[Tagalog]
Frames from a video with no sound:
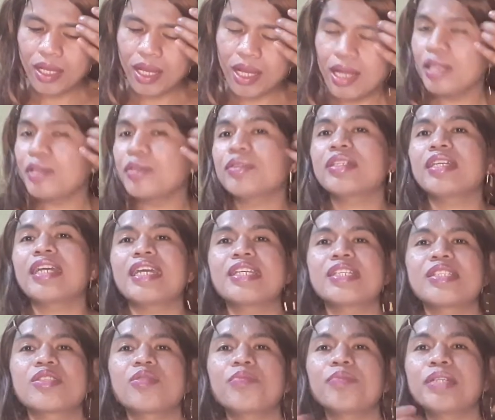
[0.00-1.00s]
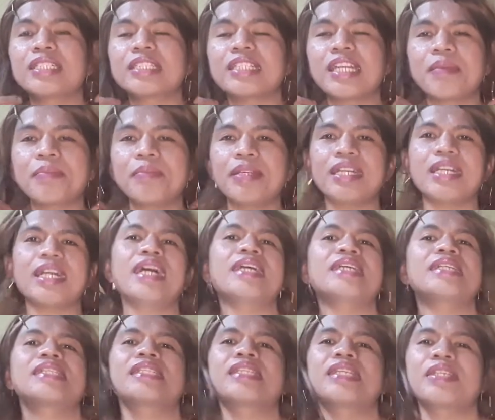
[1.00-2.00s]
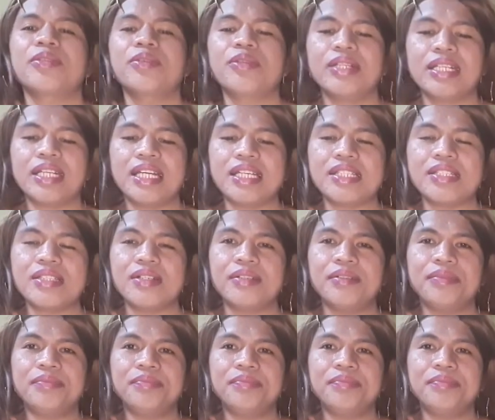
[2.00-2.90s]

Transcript: Ayun guys, super sarap niya guys. Ito yan guys. Oh.